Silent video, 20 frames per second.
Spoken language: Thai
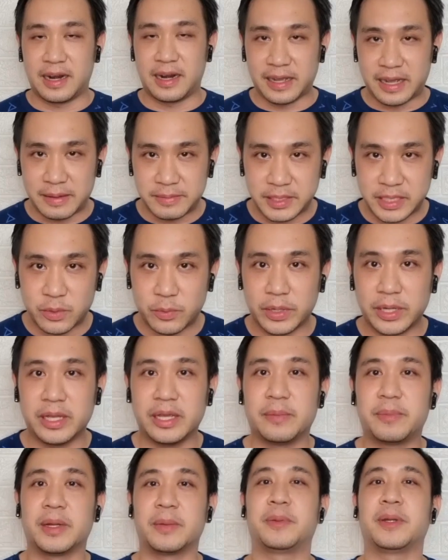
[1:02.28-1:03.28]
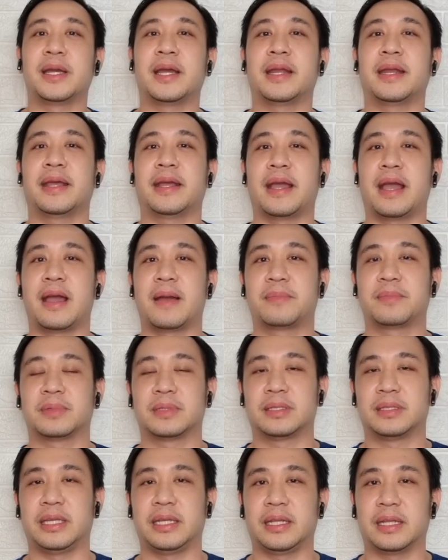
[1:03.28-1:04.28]
นะครับ สวัสดีเพื่อนๆนะครับ
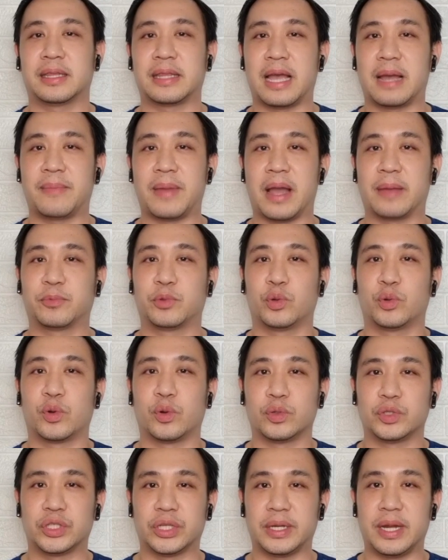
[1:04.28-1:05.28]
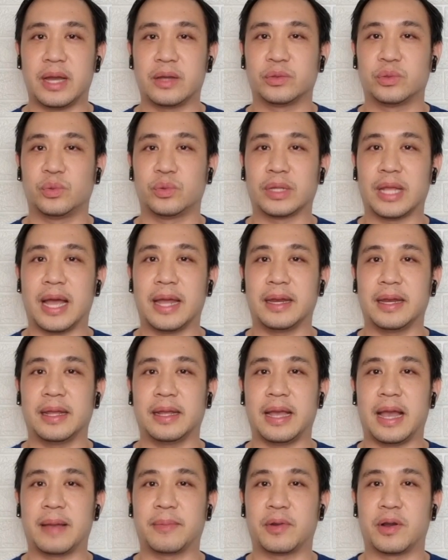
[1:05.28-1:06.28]
ที่ติดตามอัพตัวโ h ชาแนลทุกท่านนะ
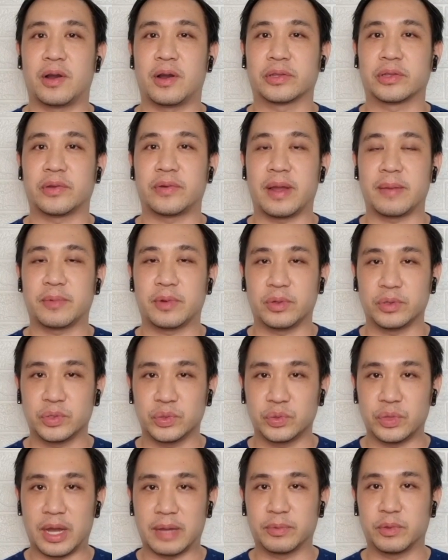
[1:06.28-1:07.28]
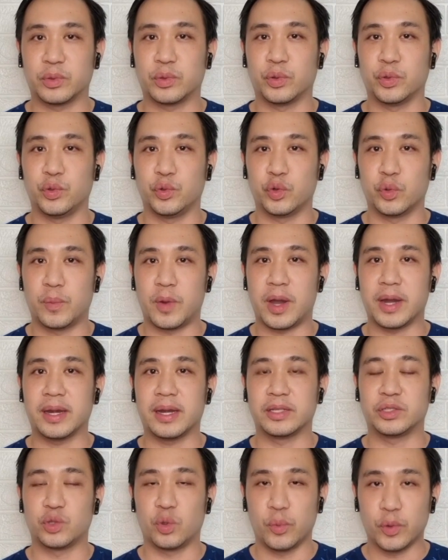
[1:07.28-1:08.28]
ครับ ขอต้อนรับเข้าสู่อัพตัว Go ยูโรบอลใน
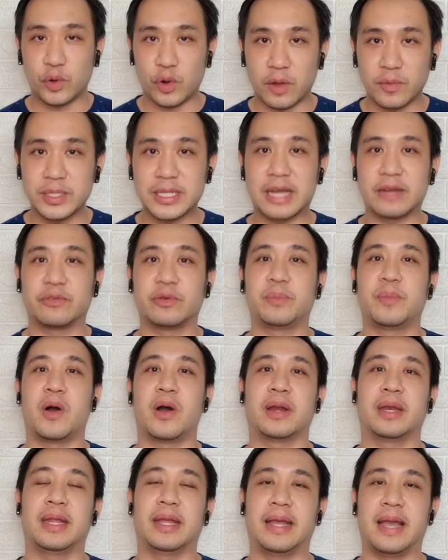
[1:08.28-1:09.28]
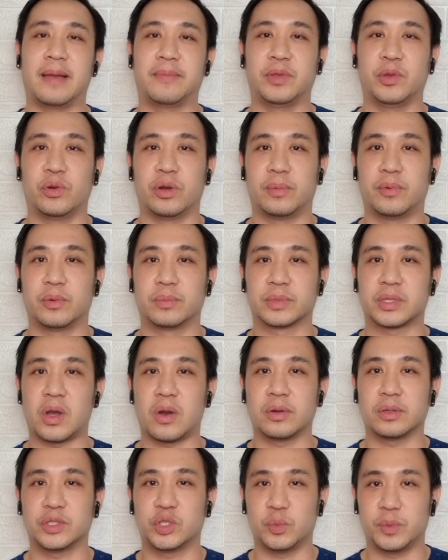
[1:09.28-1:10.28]
ช่วงวิเคราะห์วิจารณ์ฟุตบอลนะครับ อยู่กับผมต้อ
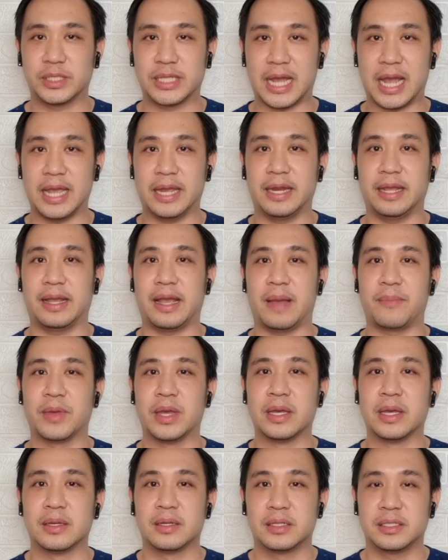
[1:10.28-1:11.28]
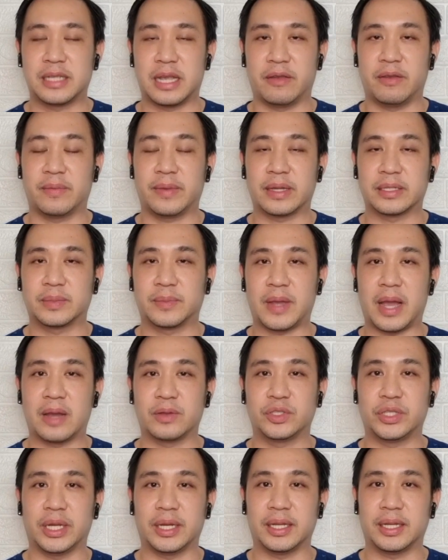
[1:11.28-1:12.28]
งสุประชัยนะครับจากเอ็มเก้า
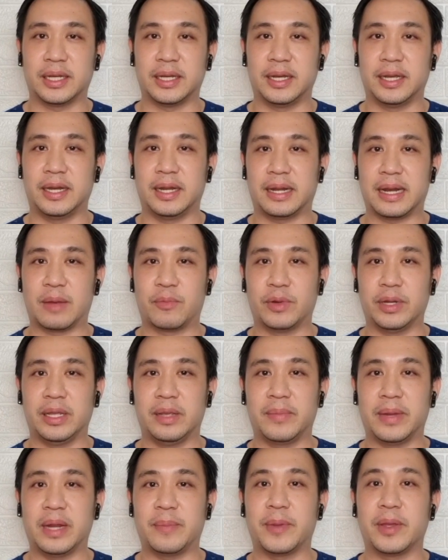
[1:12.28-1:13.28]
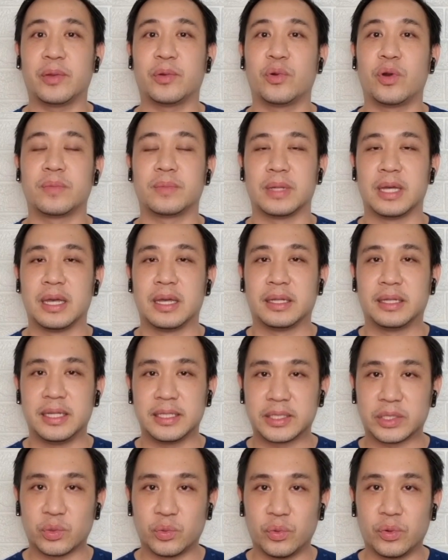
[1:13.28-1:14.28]
เช่นเคยนะครับ วันนี้ไม่ได้ไปร่วมที่
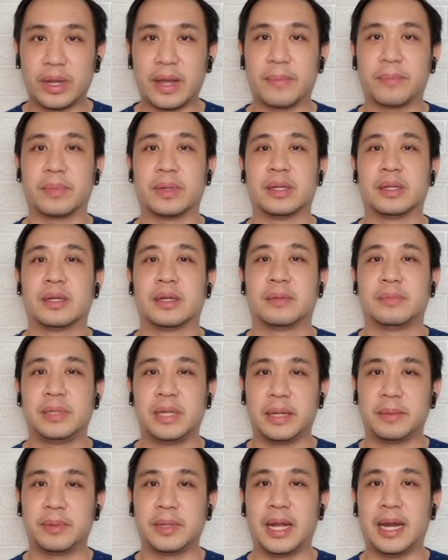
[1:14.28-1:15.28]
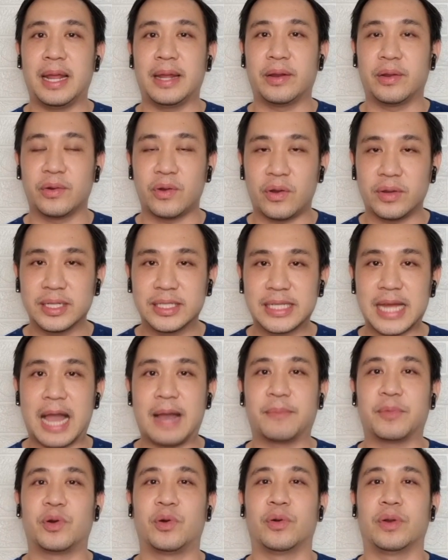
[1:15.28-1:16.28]
สตูกับเพื่อนๆและน้องๆอีก
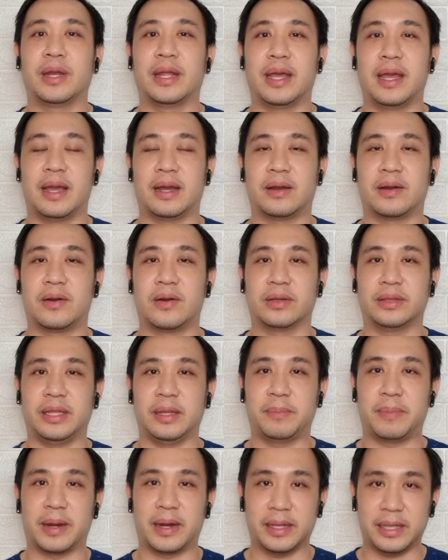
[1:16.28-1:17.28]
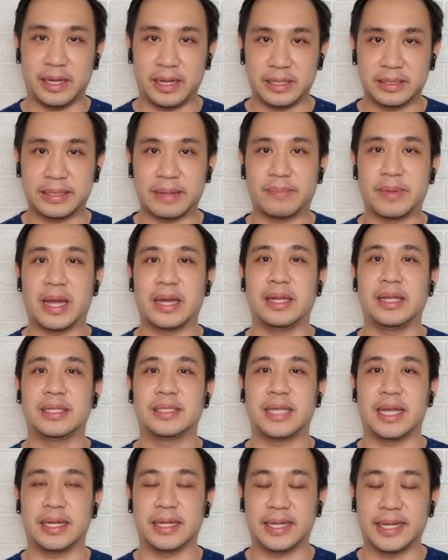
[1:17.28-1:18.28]
3 คนนะฮะก็ติดภารกิจในสัปดาห์นี้
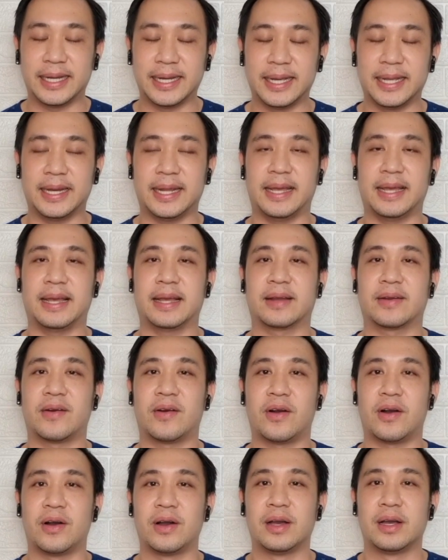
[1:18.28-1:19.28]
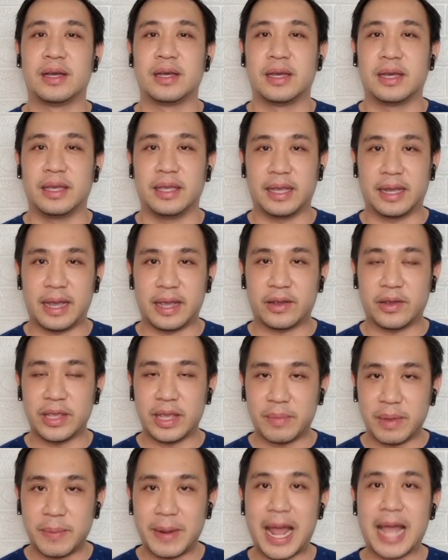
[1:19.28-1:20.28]
เช่นเคยนะฮะก็ยังไงก็ยั
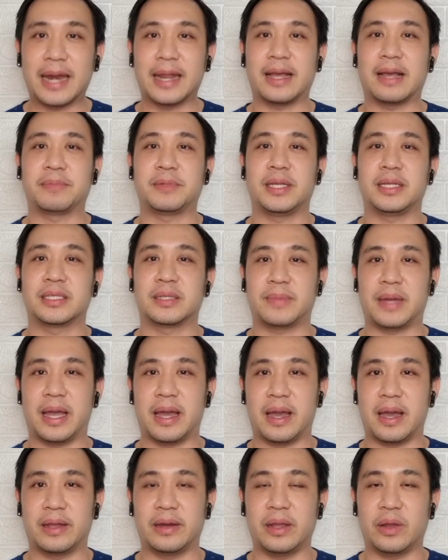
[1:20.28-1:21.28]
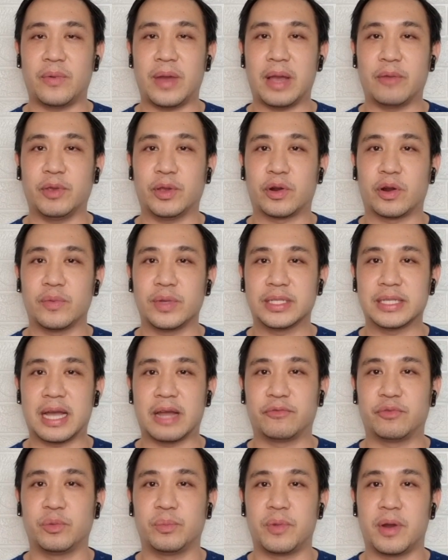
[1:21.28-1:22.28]
งไม่พลาดนะครับ ที่จะมาเรียกว่าวิเคราะห์วิจาร
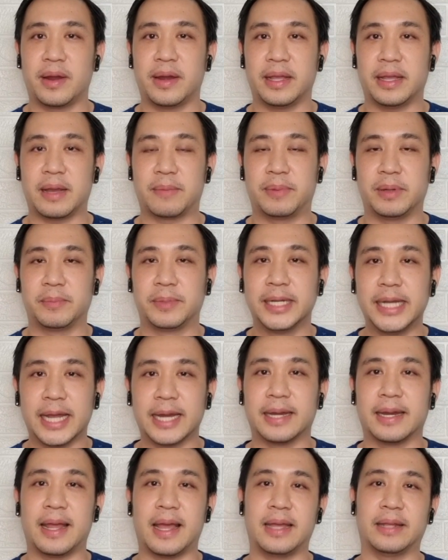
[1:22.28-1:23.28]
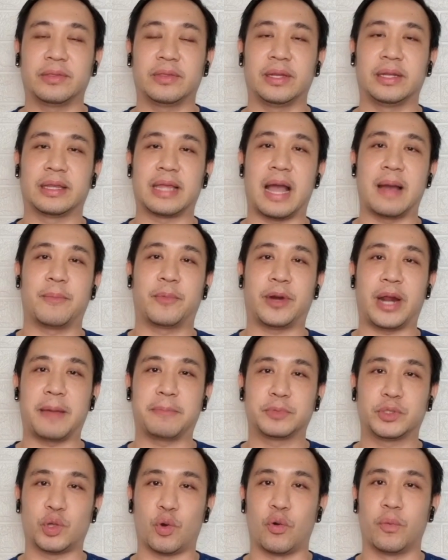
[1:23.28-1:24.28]
ณ์ฟุตบอลให้กับเพื่อนๆได้ติดตามรับ
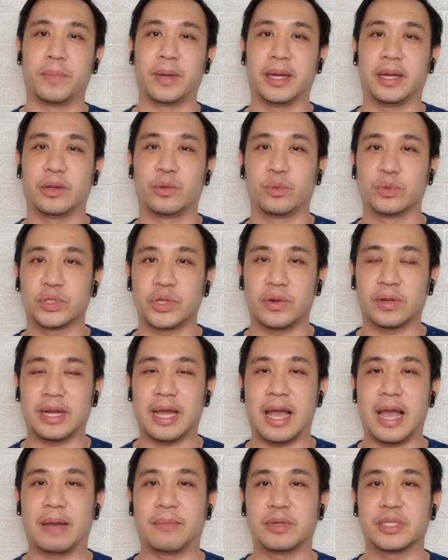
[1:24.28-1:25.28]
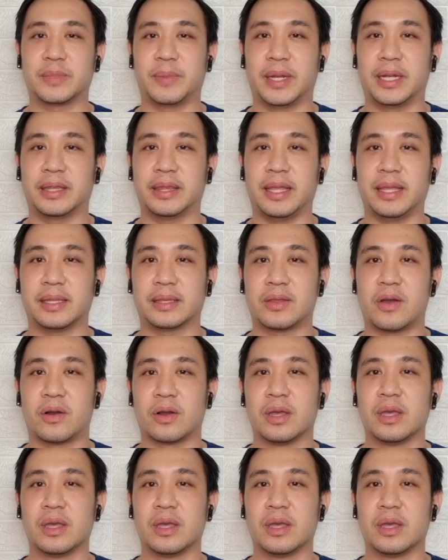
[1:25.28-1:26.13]
ชมกันในทุกช่องทางไม่ว่าจะเป็น TikTok